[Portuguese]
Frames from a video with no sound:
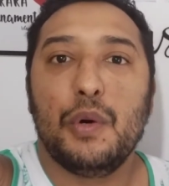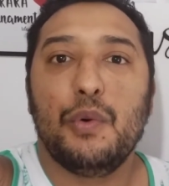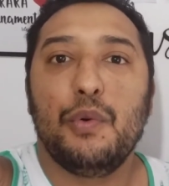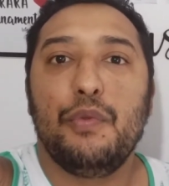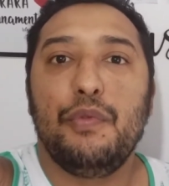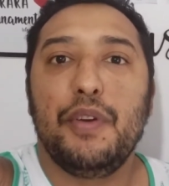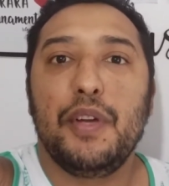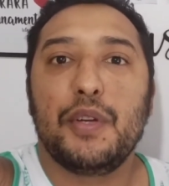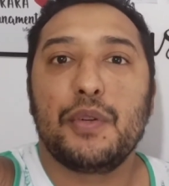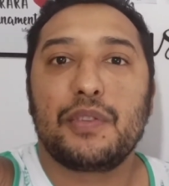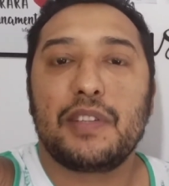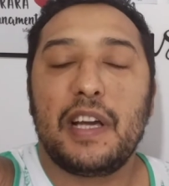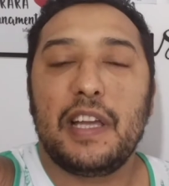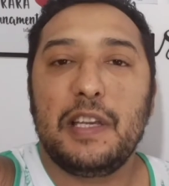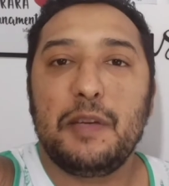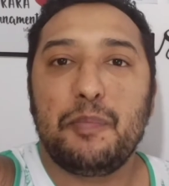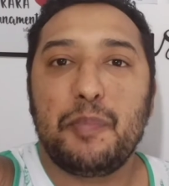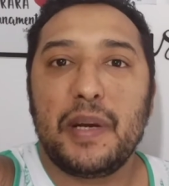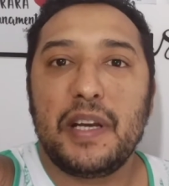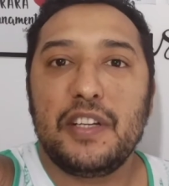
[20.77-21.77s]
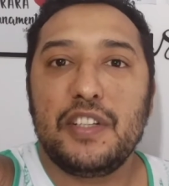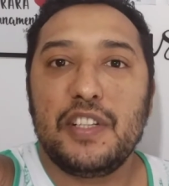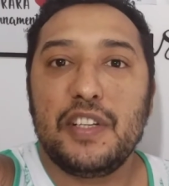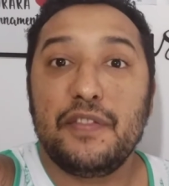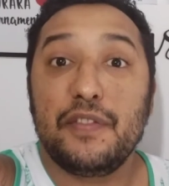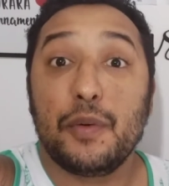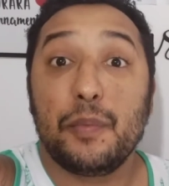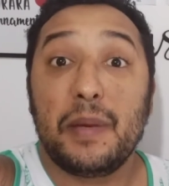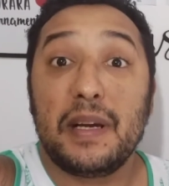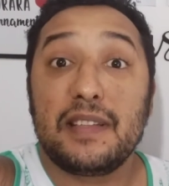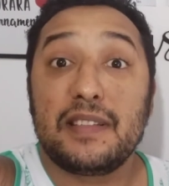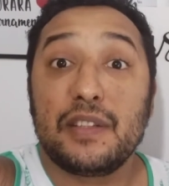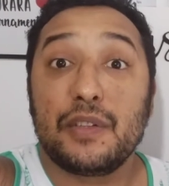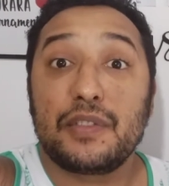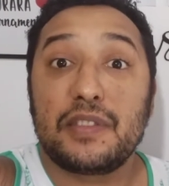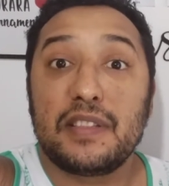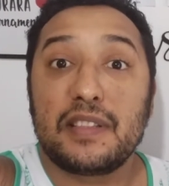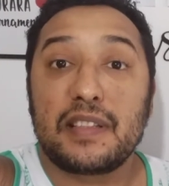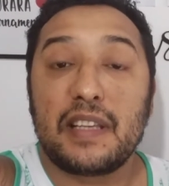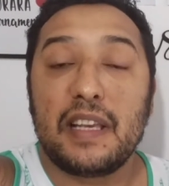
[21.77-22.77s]
O vídeo está imperdível, mas não
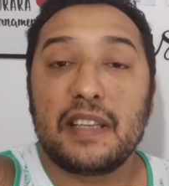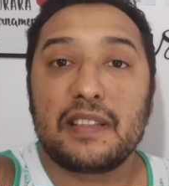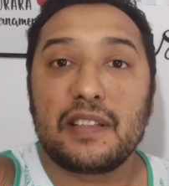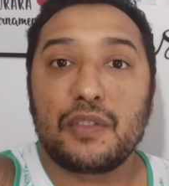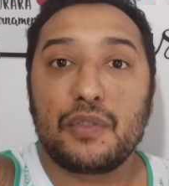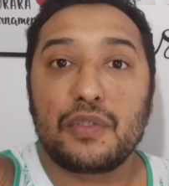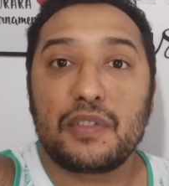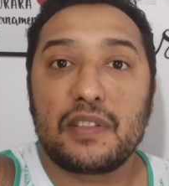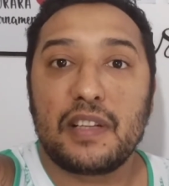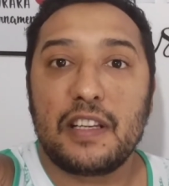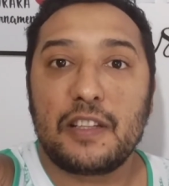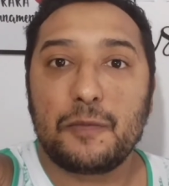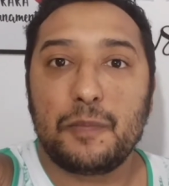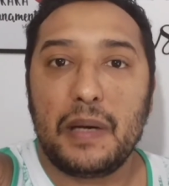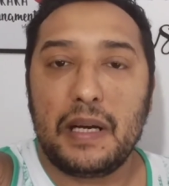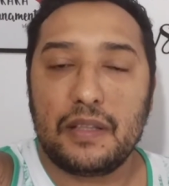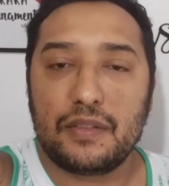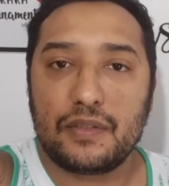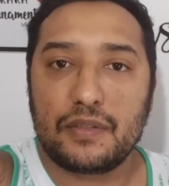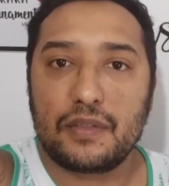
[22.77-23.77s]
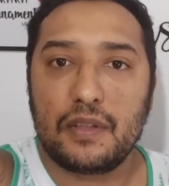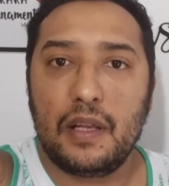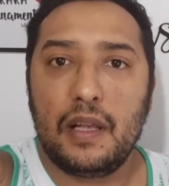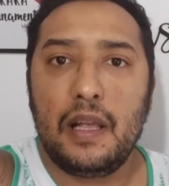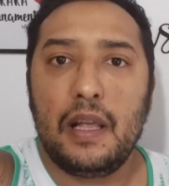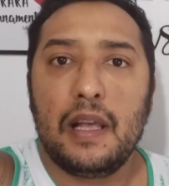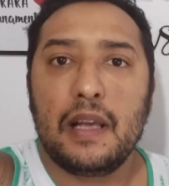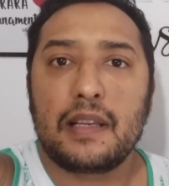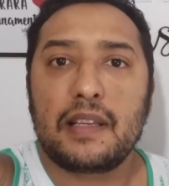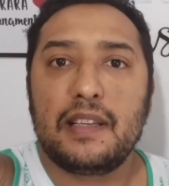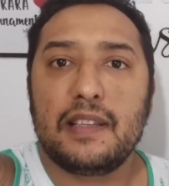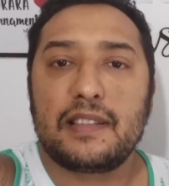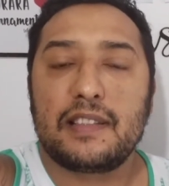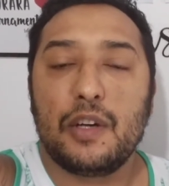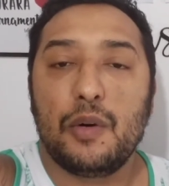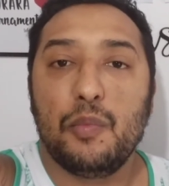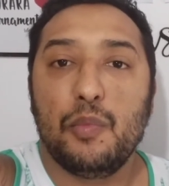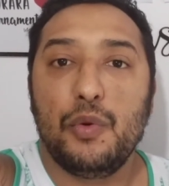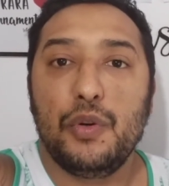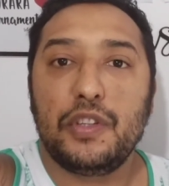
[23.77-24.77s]
se esqueça dos três passos que
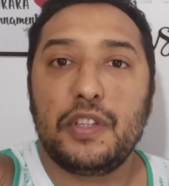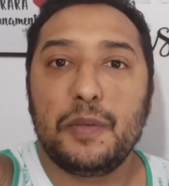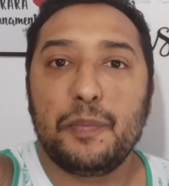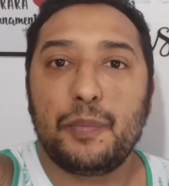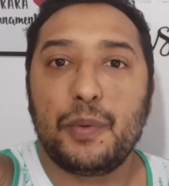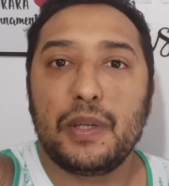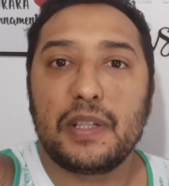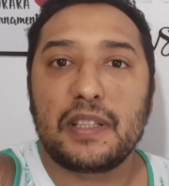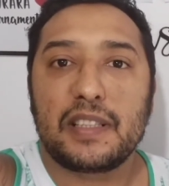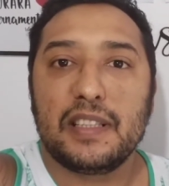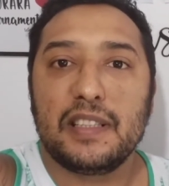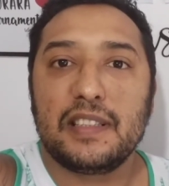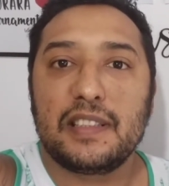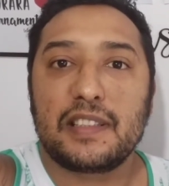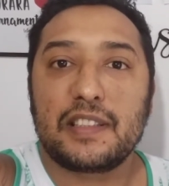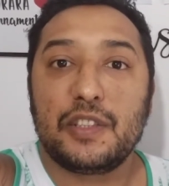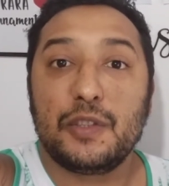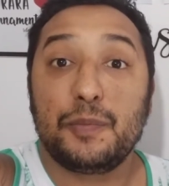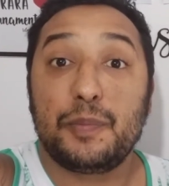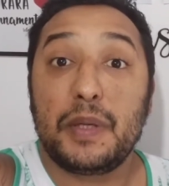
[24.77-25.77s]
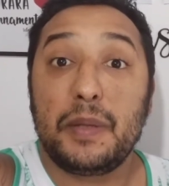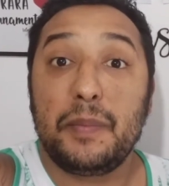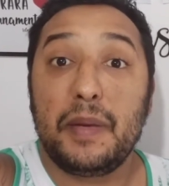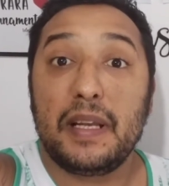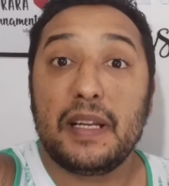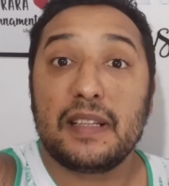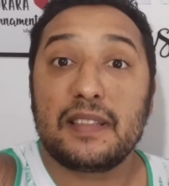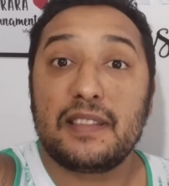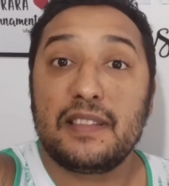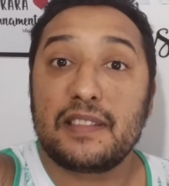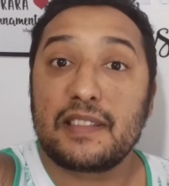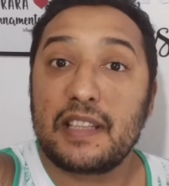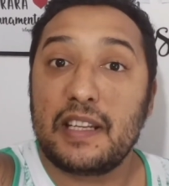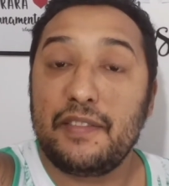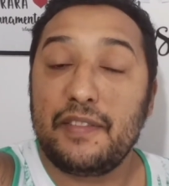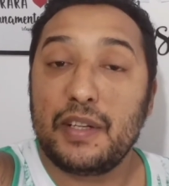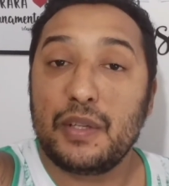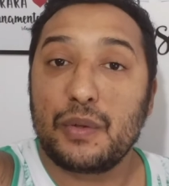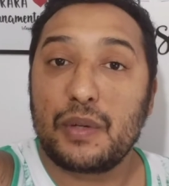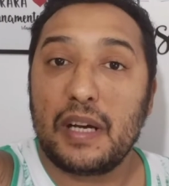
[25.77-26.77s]
são muito importantes, que o primeiro é se
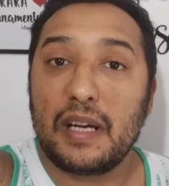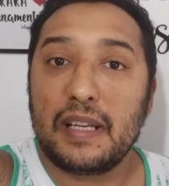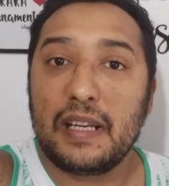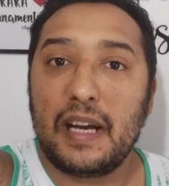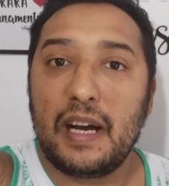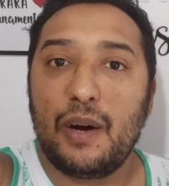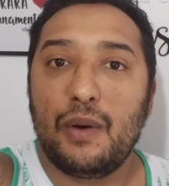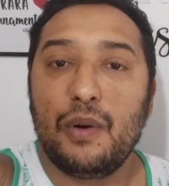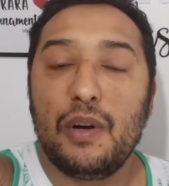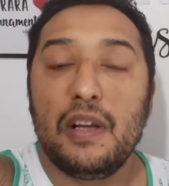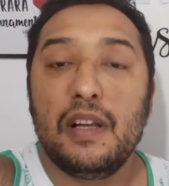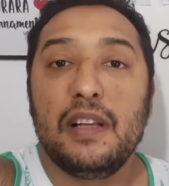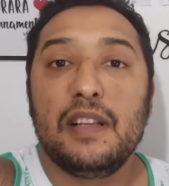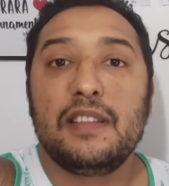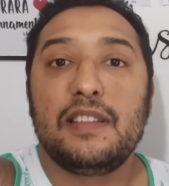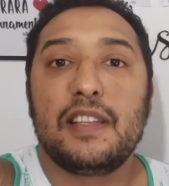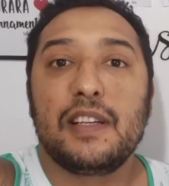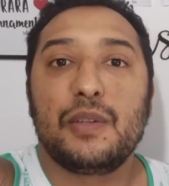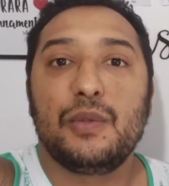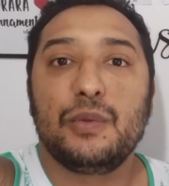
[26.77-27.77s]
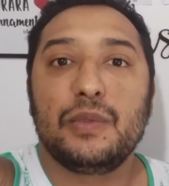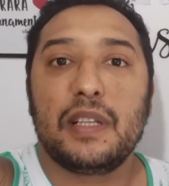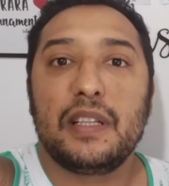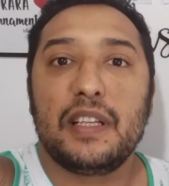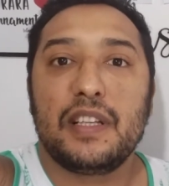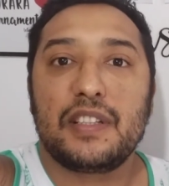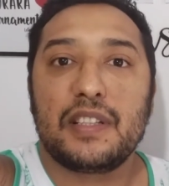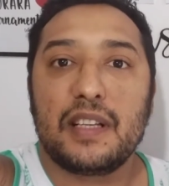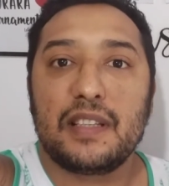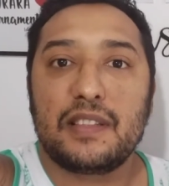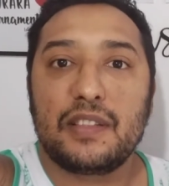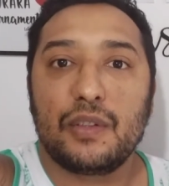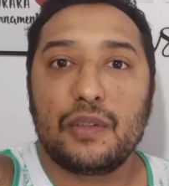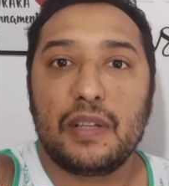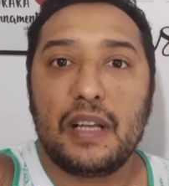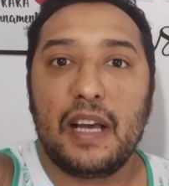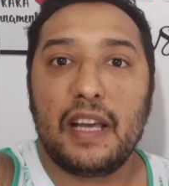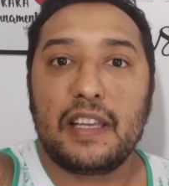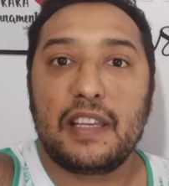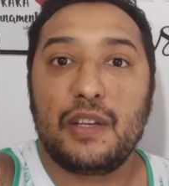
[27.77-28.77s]
inscrever no canal, segundo é deixar seu
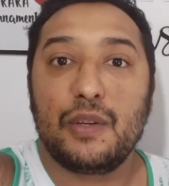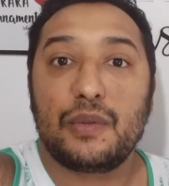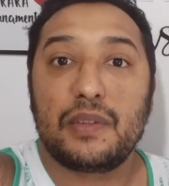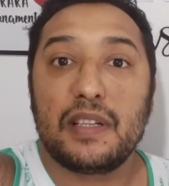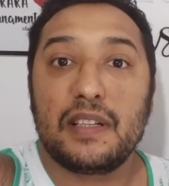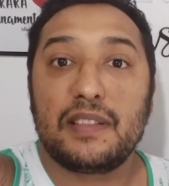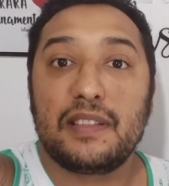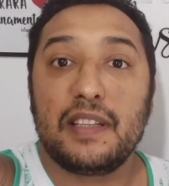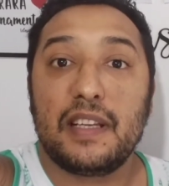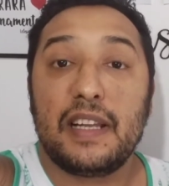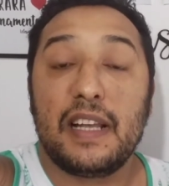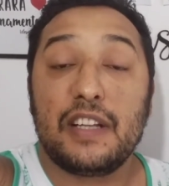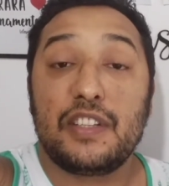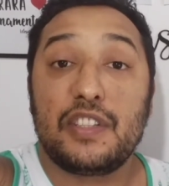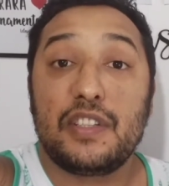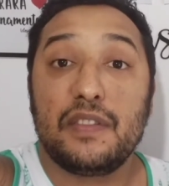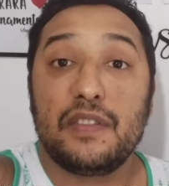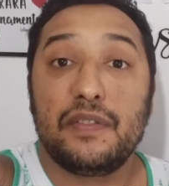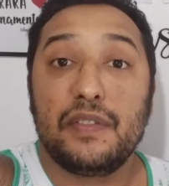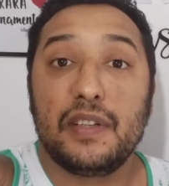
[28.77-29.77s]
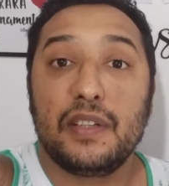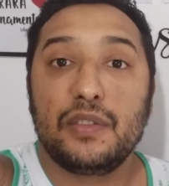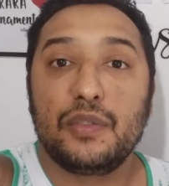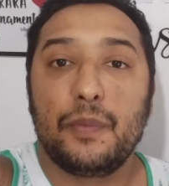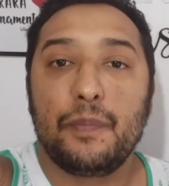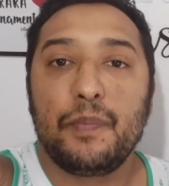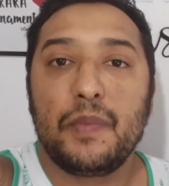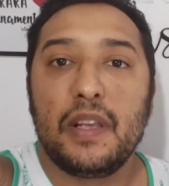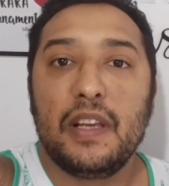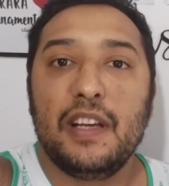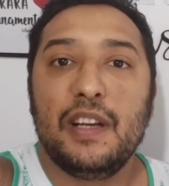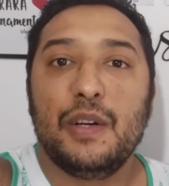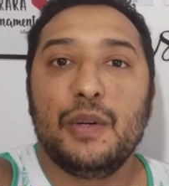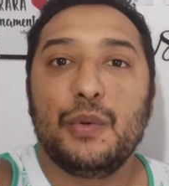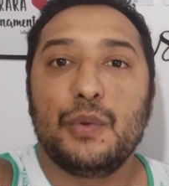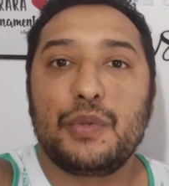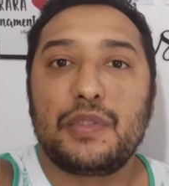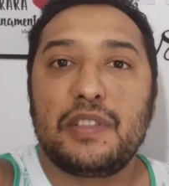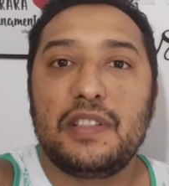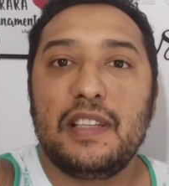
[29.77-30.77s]
like, e o terceiro é ativando
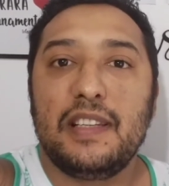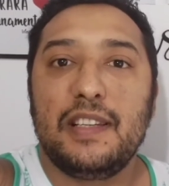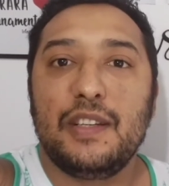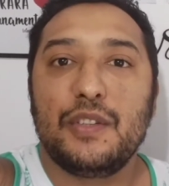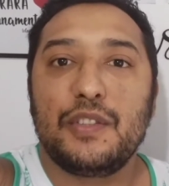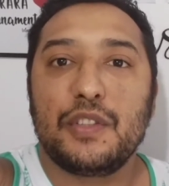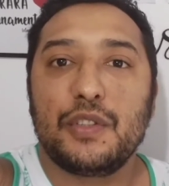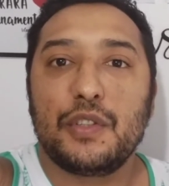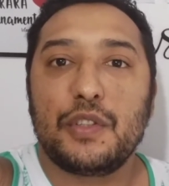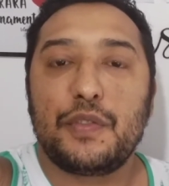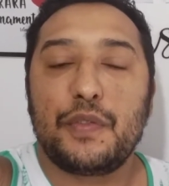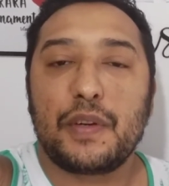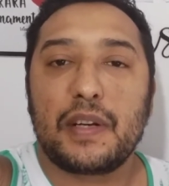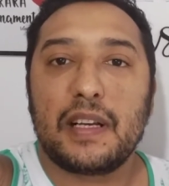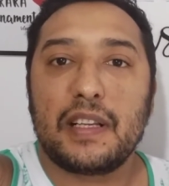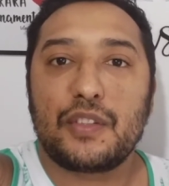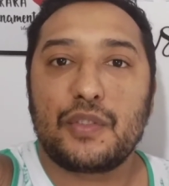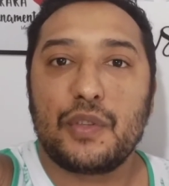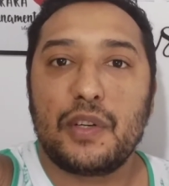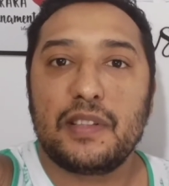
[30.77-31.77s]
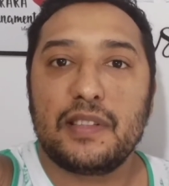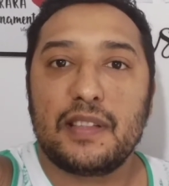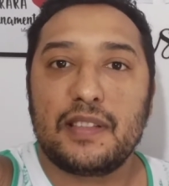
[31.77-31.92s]
o sininho de notificações.